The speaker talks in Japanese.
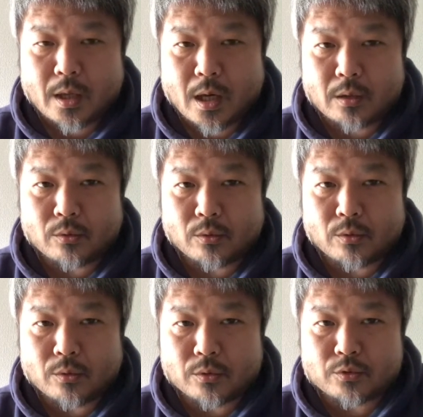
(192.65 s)
あ
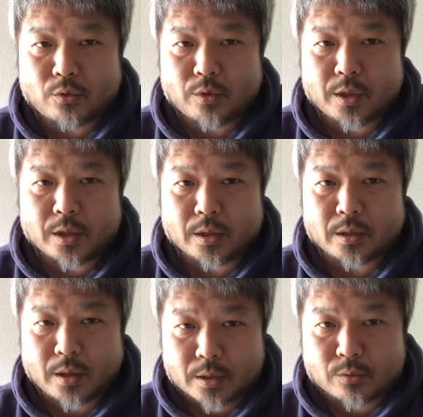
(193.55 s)
のそこにね